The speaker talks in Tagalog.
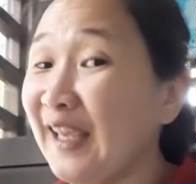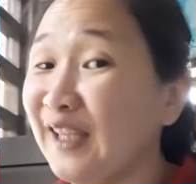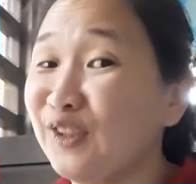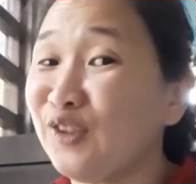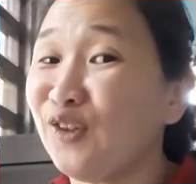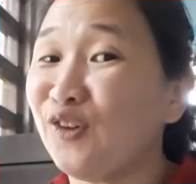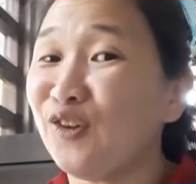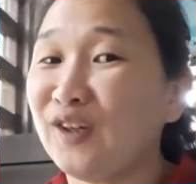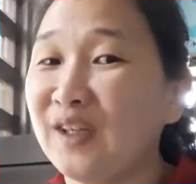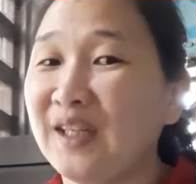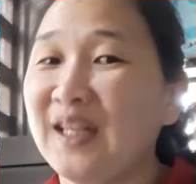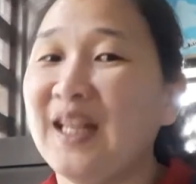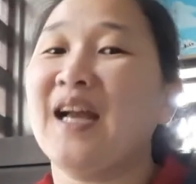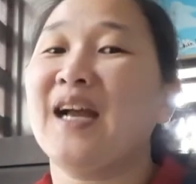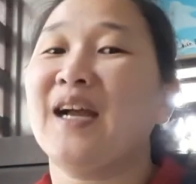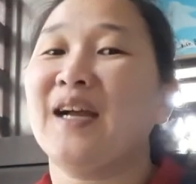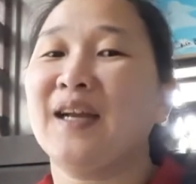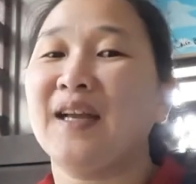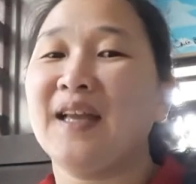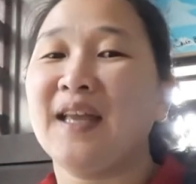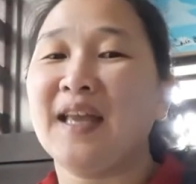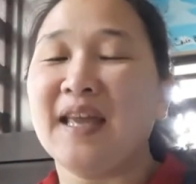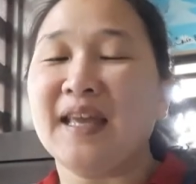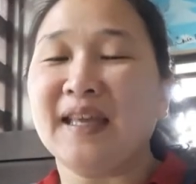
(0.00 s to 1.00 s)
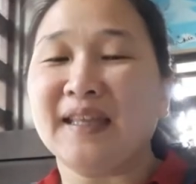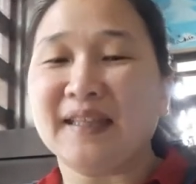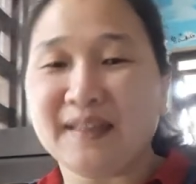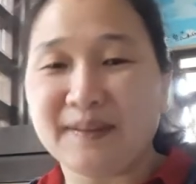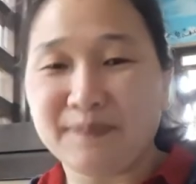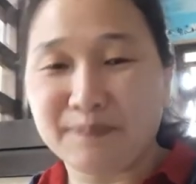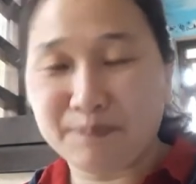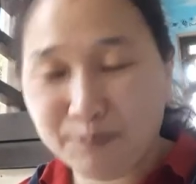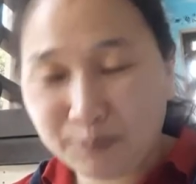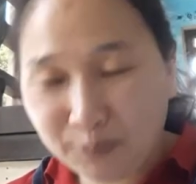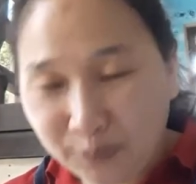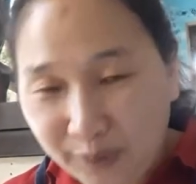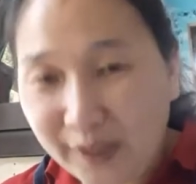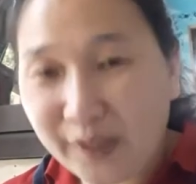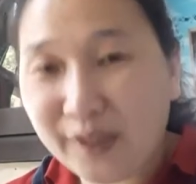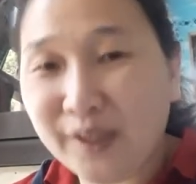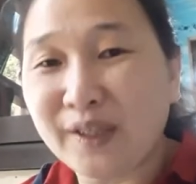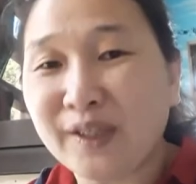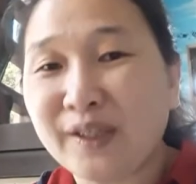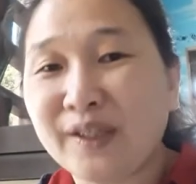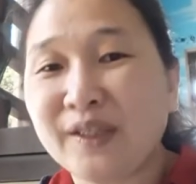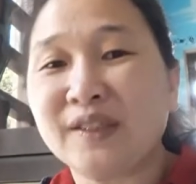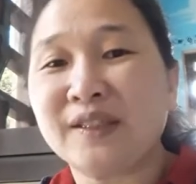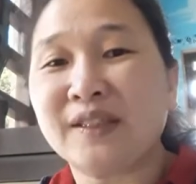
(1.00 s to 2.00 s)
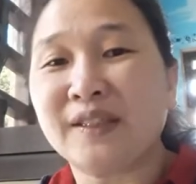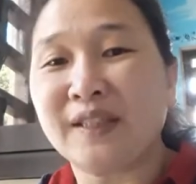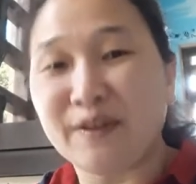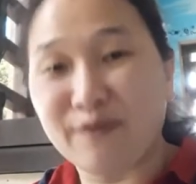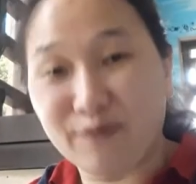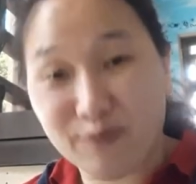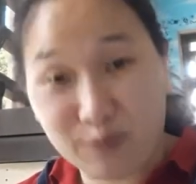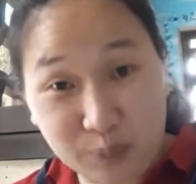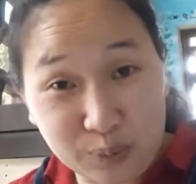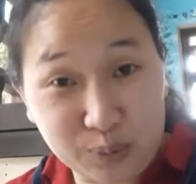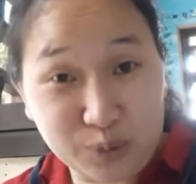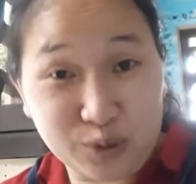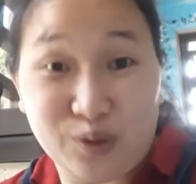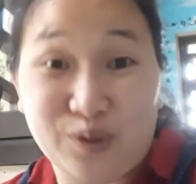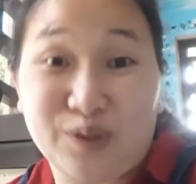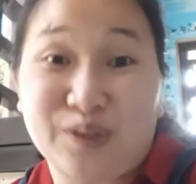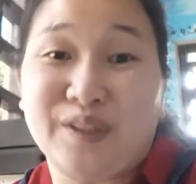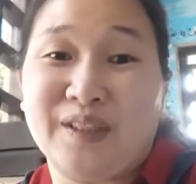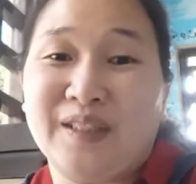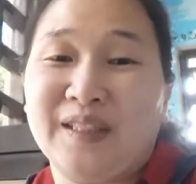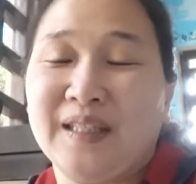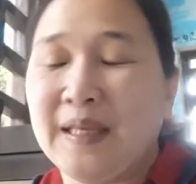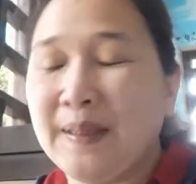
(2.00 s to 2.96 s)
8 o'clock prayer devotion.